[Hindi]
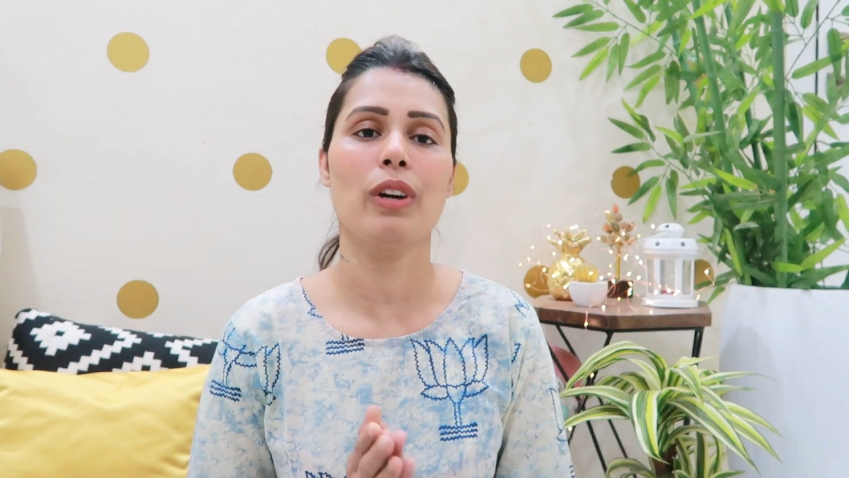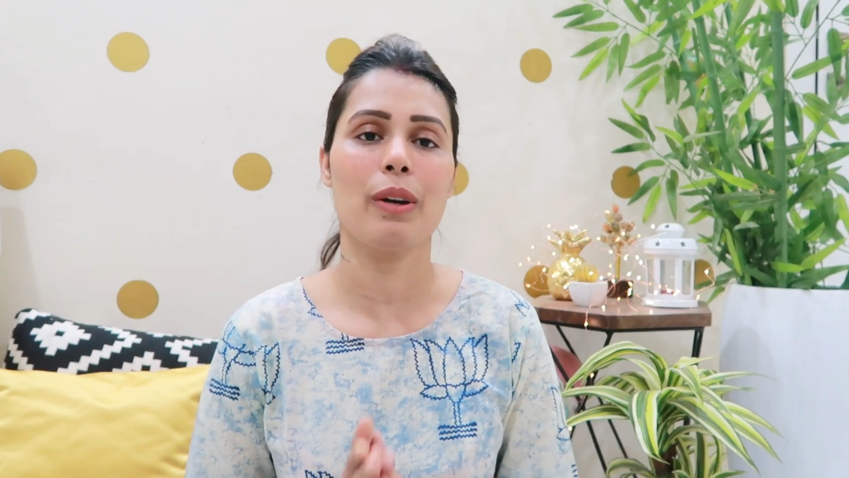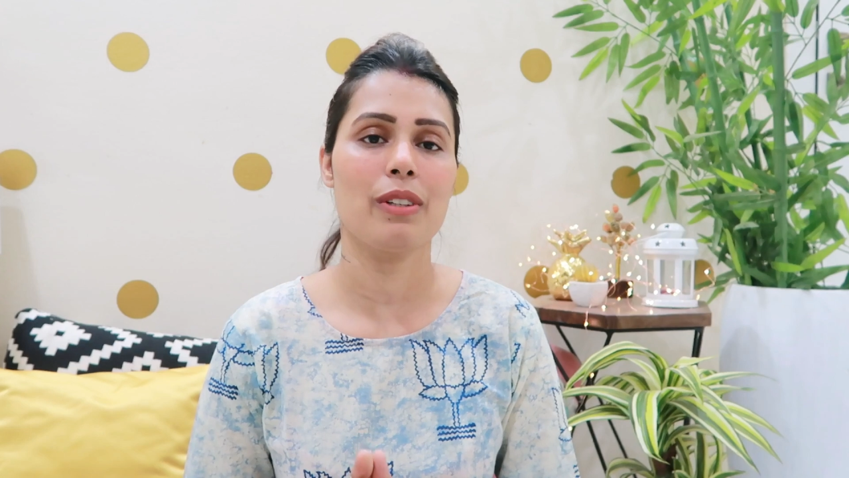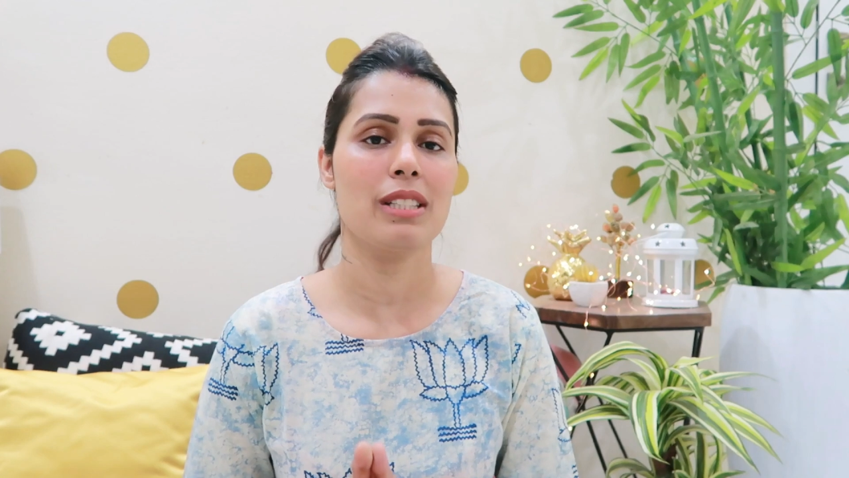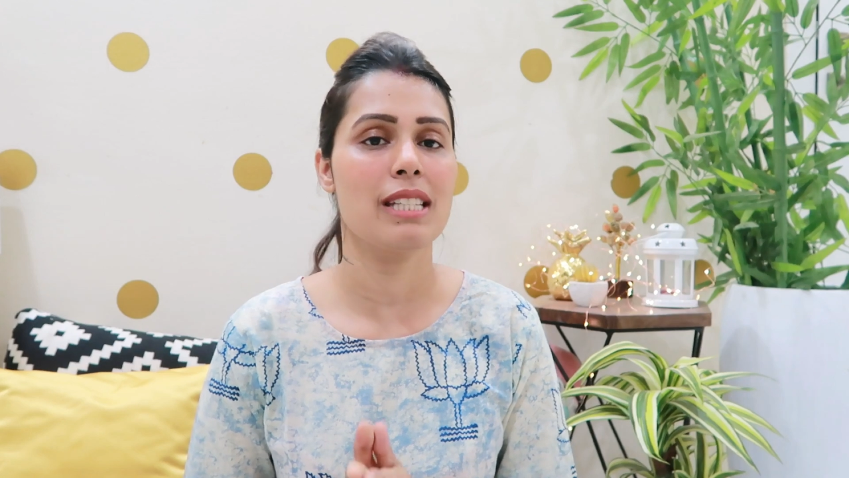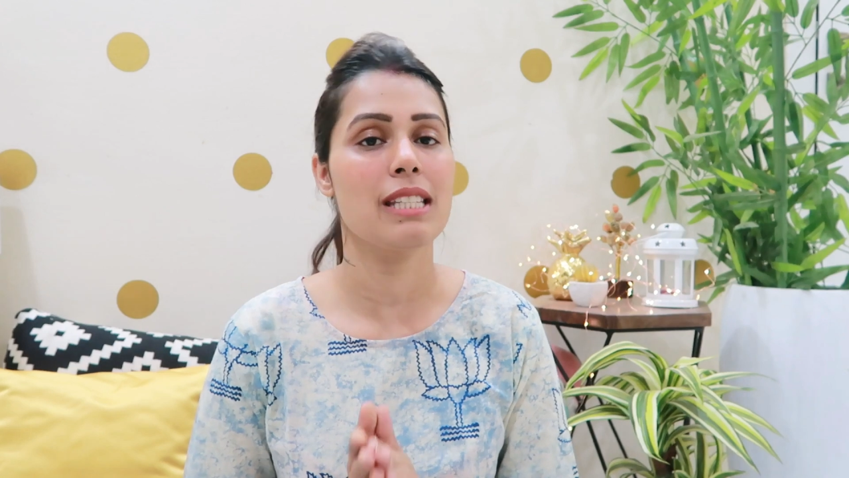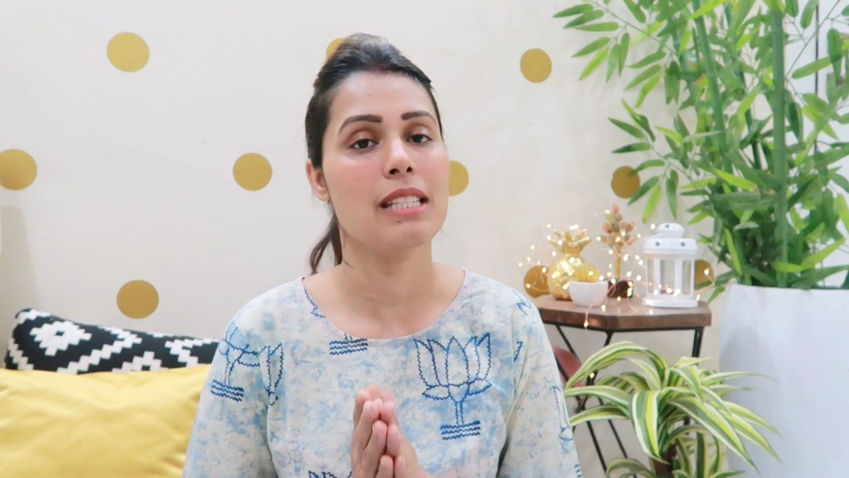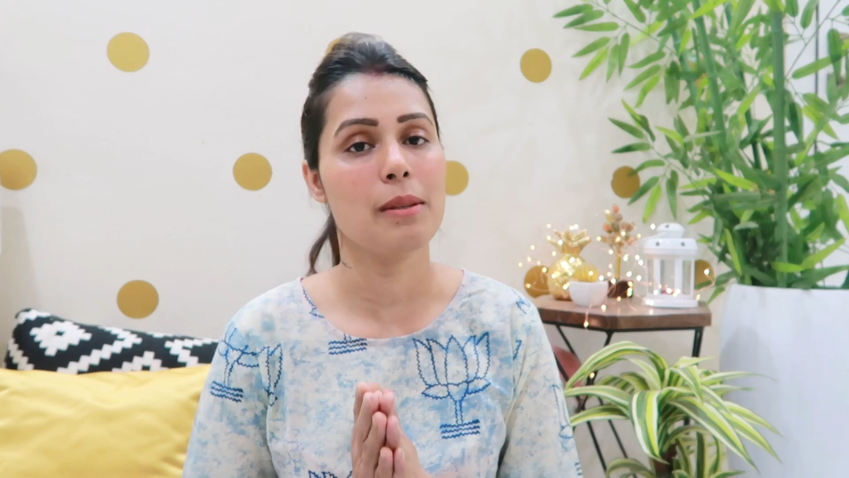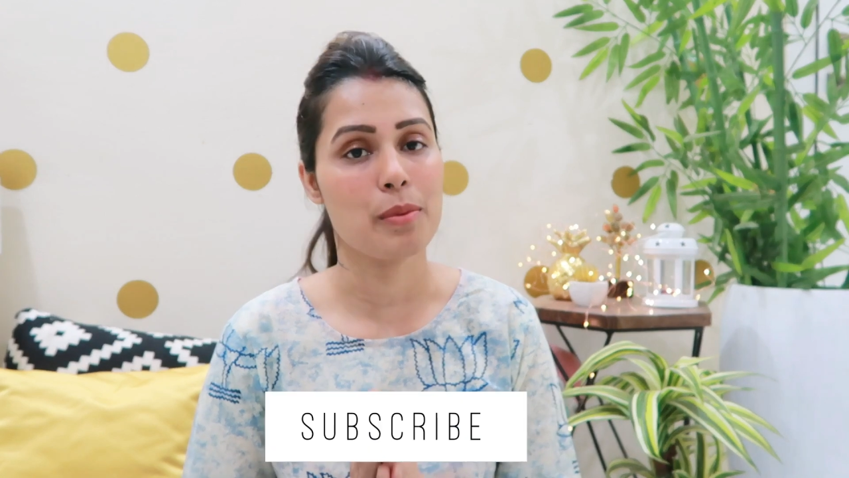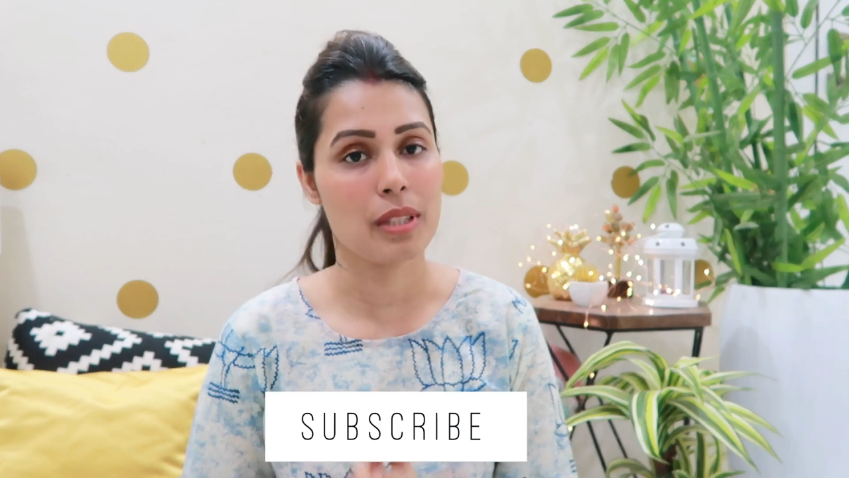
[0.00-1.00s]
फटाफट से इसे
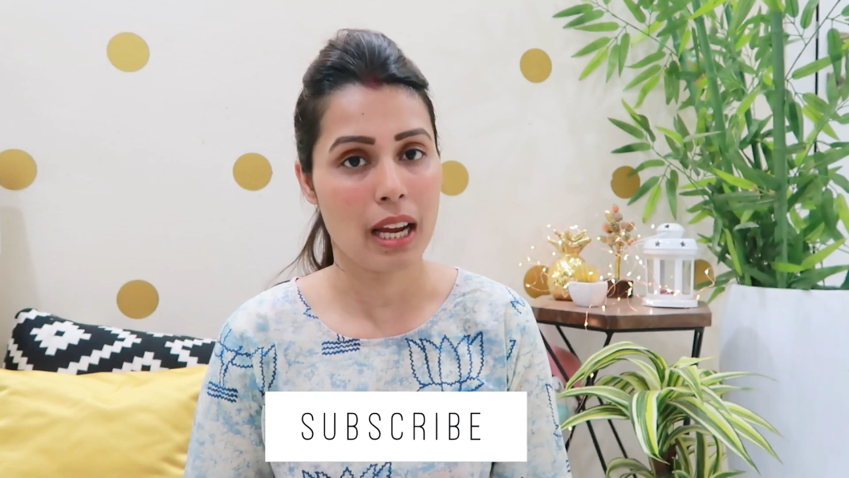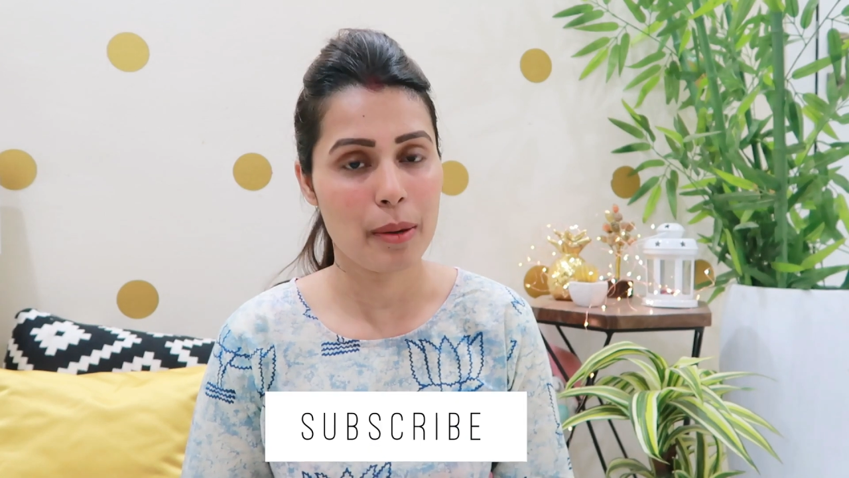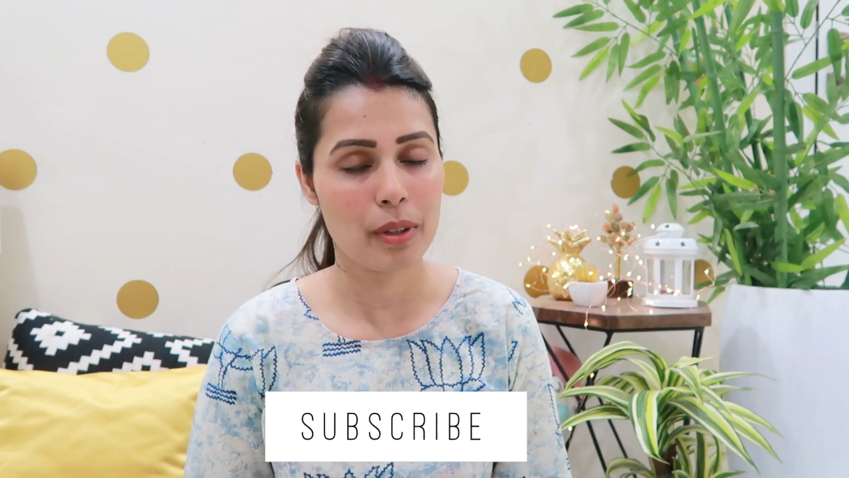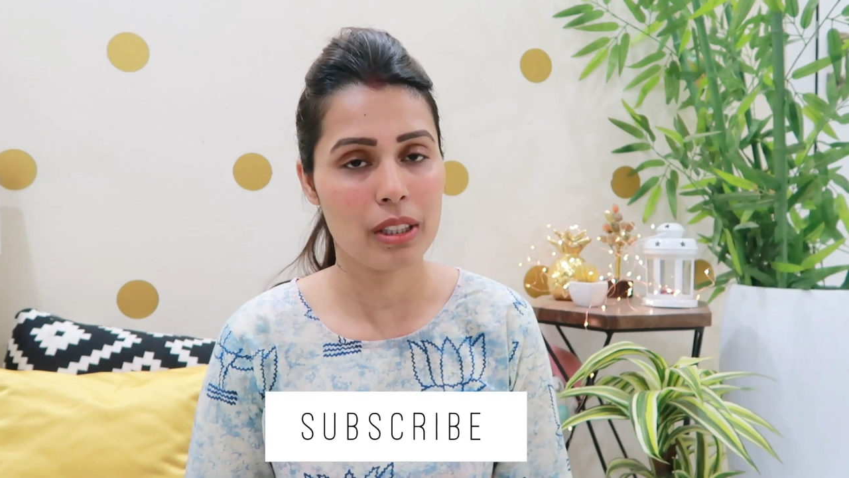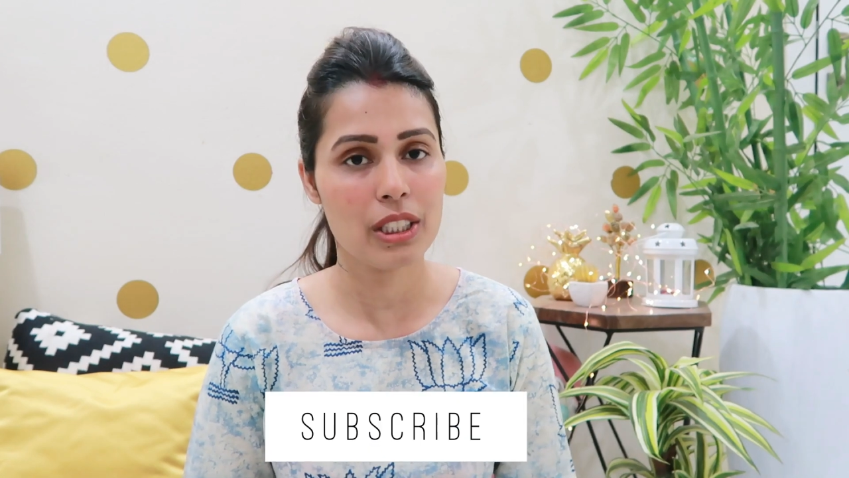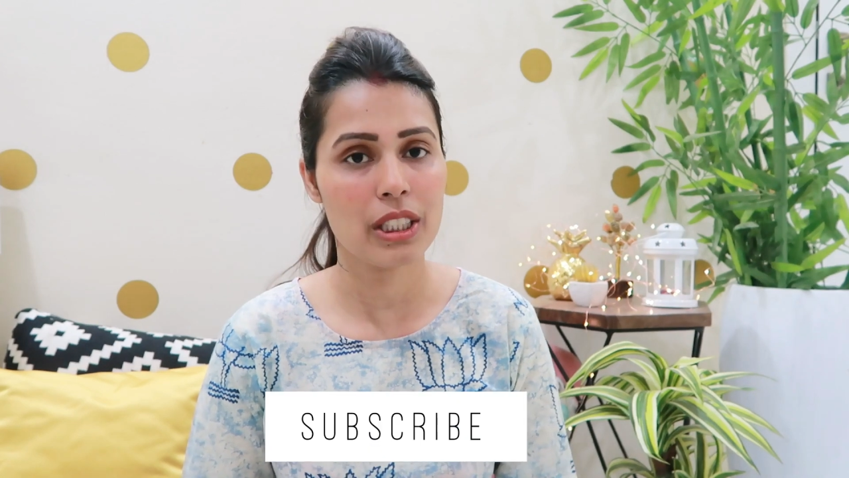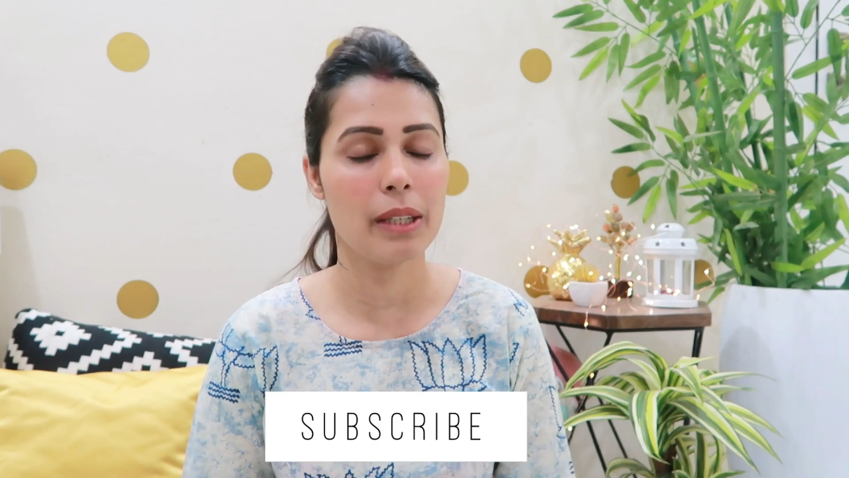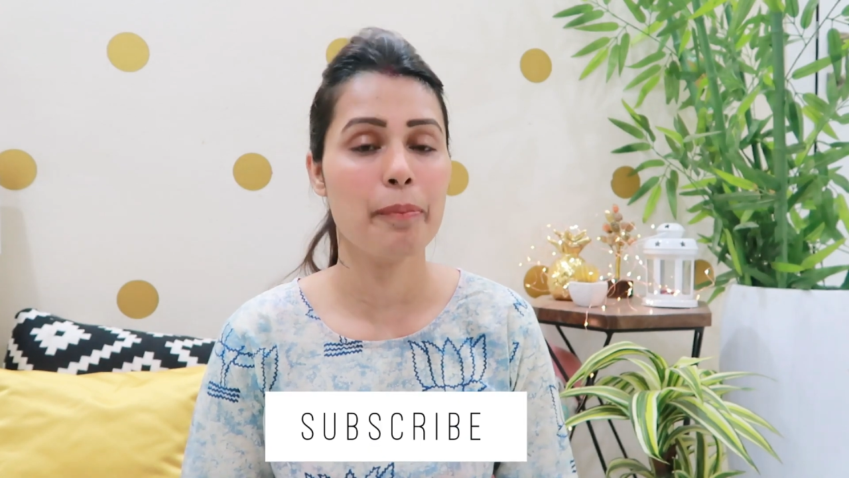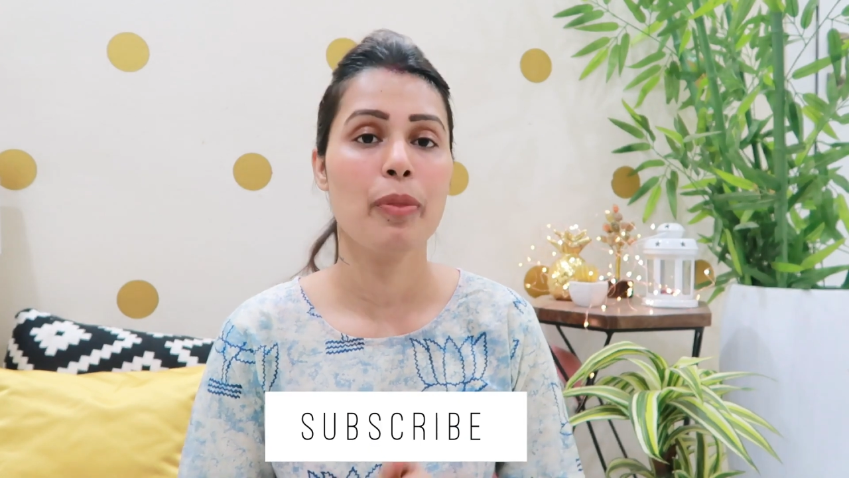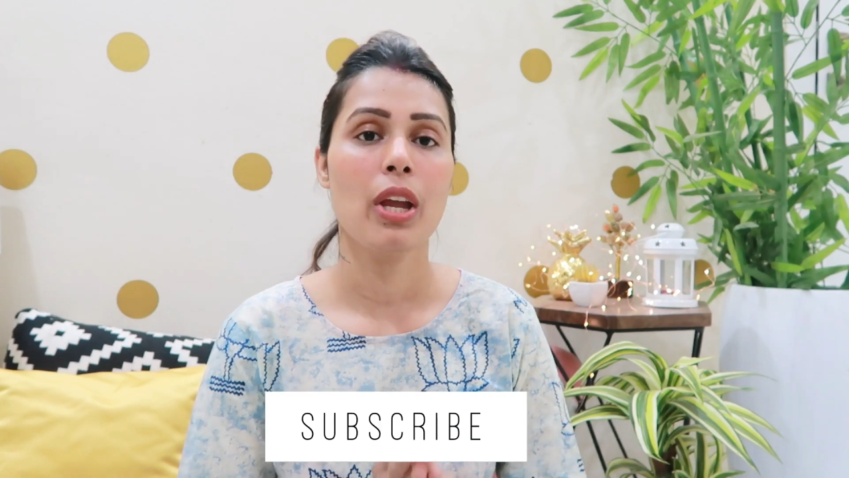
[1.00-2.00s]
सब्सक्राइब कर लीजिए